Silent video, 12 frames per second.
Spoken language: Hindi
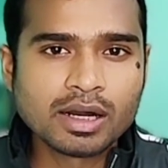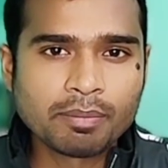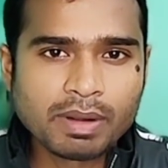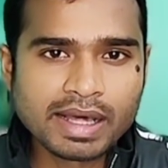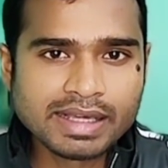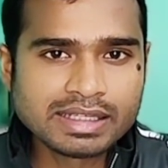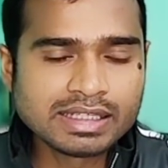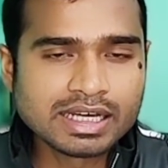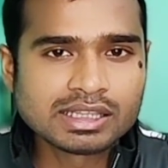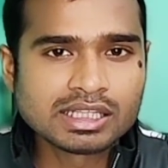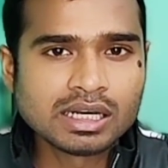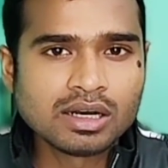अप्लाई
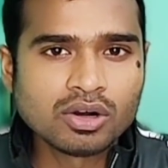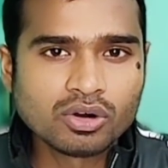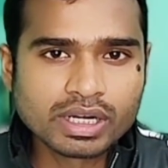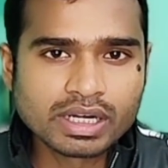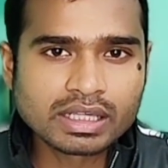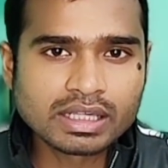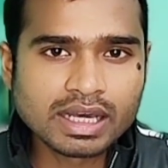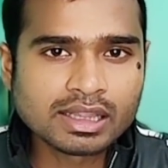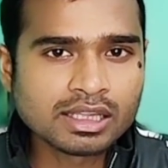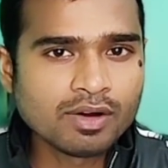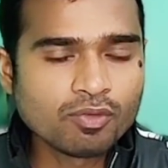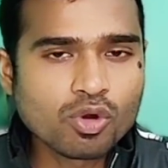किया था ऑर्डर किया
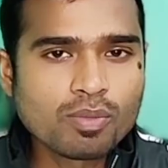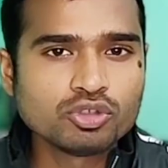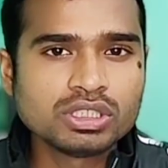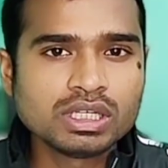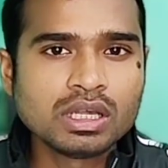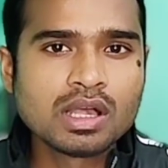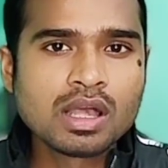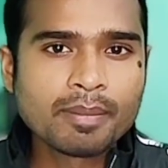था वो मुझे